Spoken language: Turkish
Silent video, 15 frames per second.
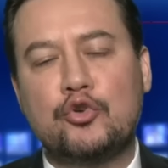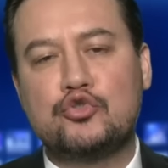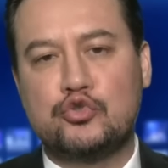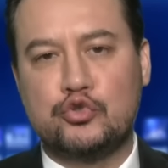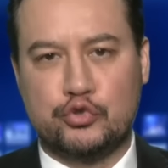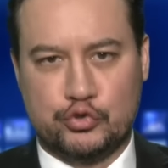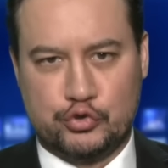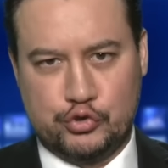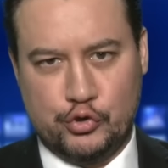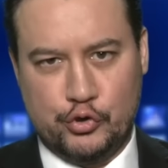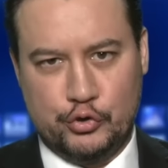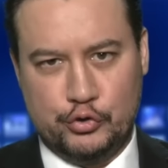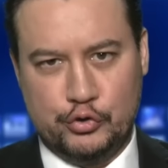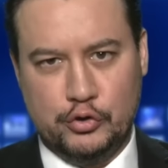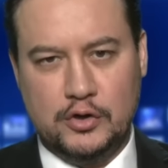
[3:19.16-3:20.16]
bozduğunu
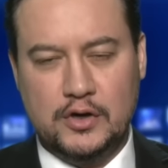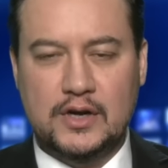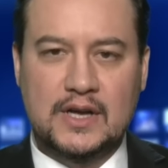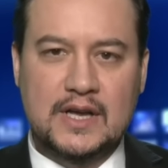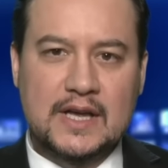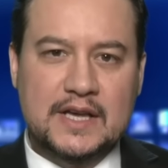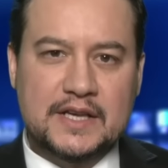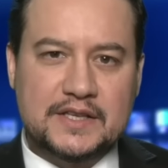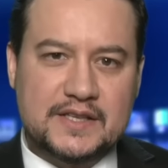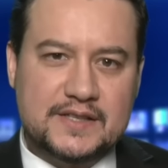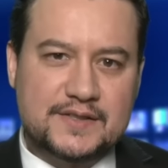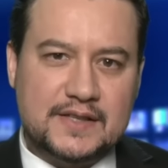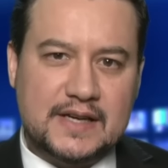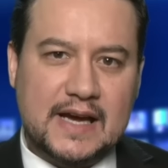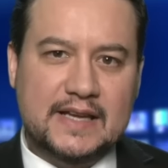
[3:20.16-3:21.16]
söylüyor.
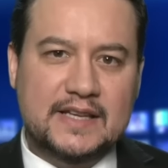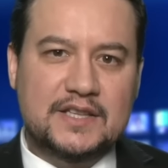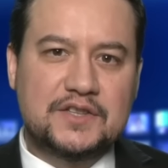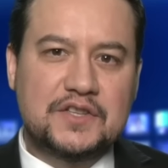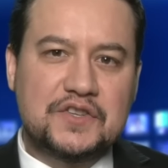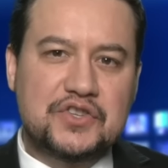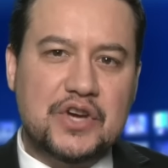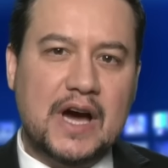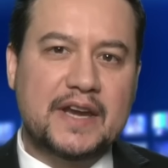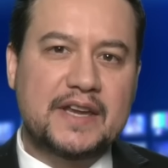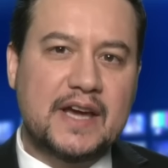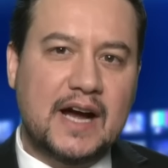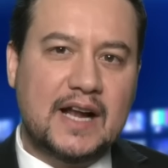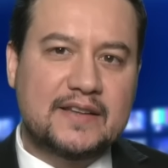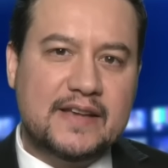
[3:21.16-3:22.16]
İsrail'in
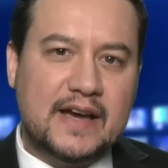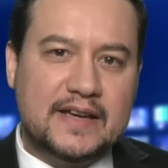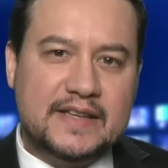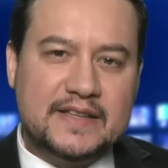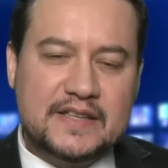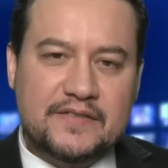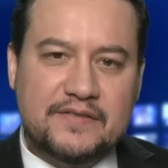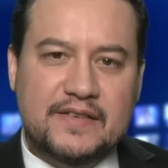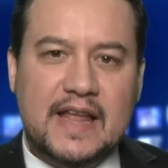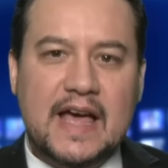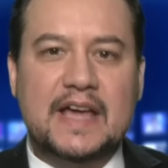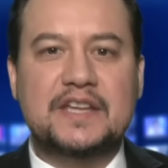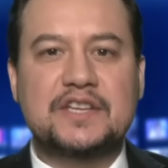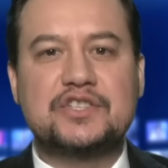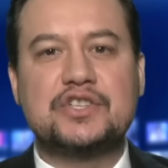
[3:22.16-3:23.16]
ticari
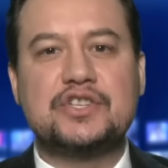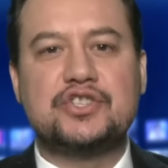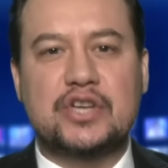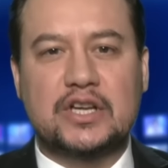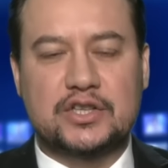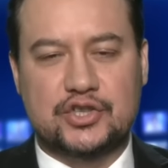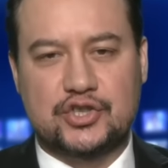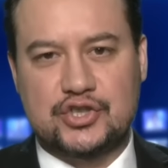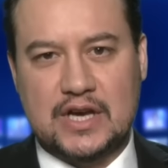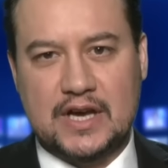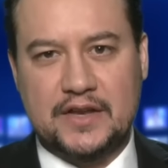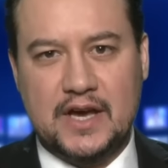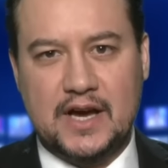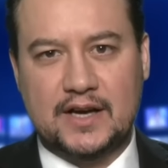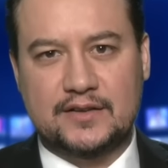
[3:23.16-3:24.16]
alternatifler için
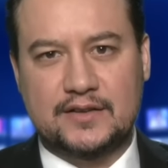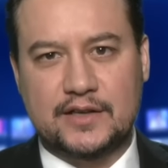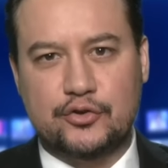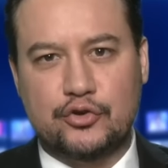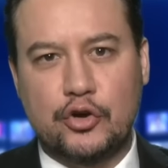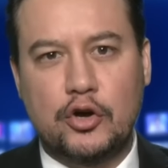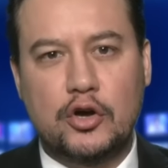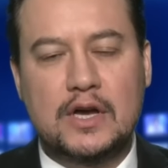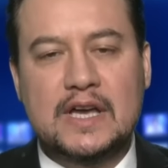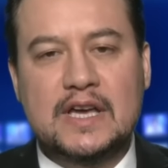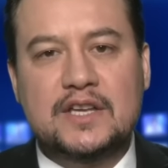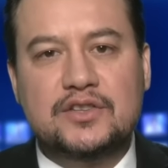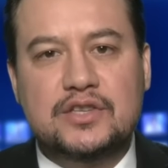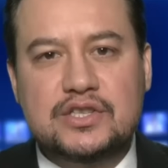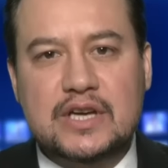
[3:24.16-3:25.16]
çalışacağını aktarıyor.
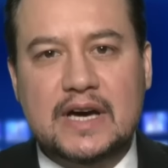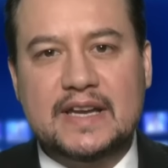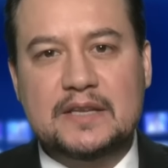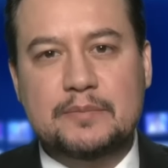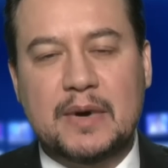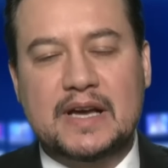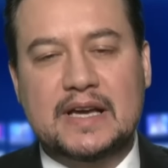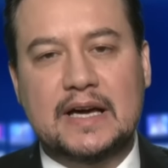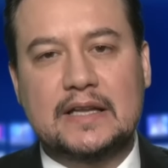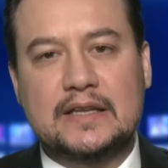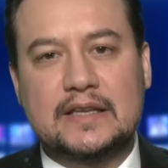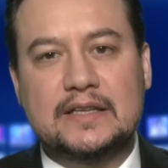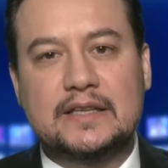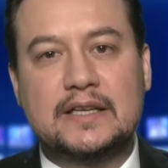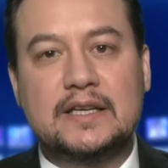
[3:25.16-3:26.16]
Ticaret
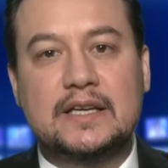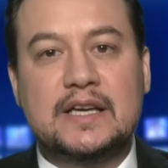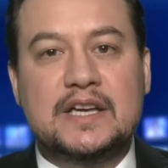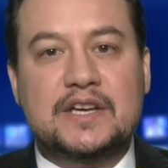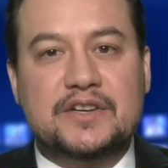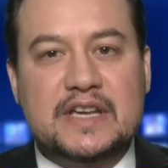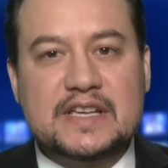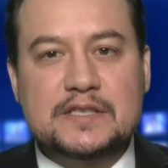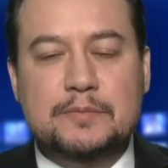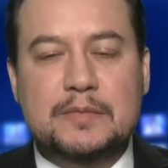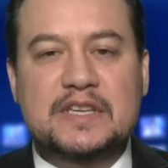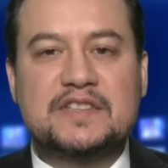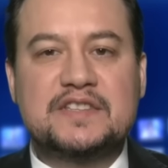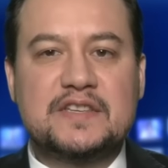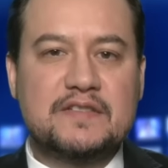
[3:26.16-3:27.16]
Bakanlığı
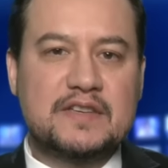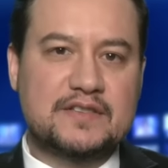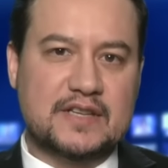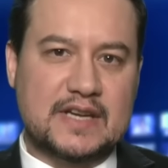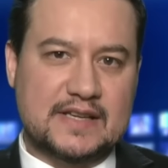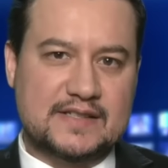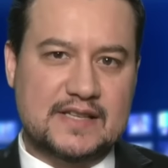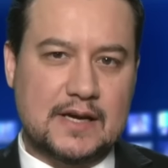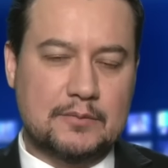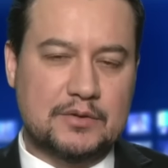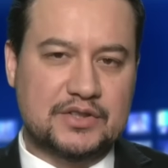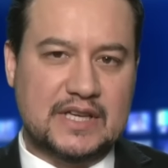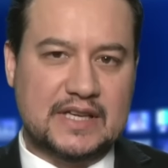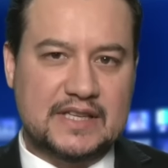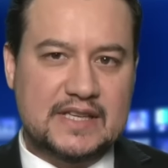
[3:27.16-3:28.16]
resmi Twitter
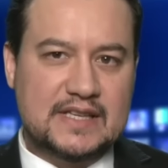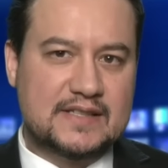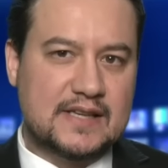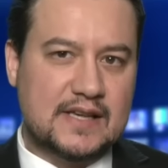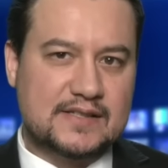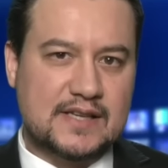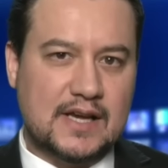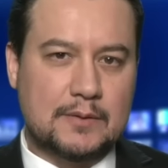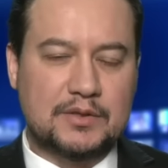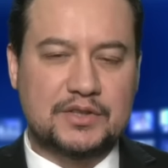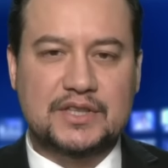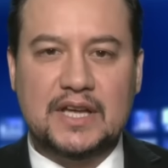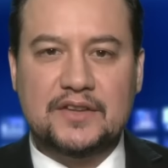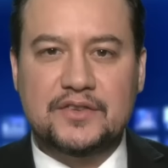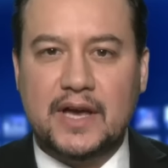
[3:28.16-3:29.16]
hesabından, X
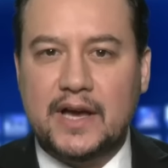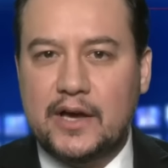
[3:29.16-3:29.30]
hesabından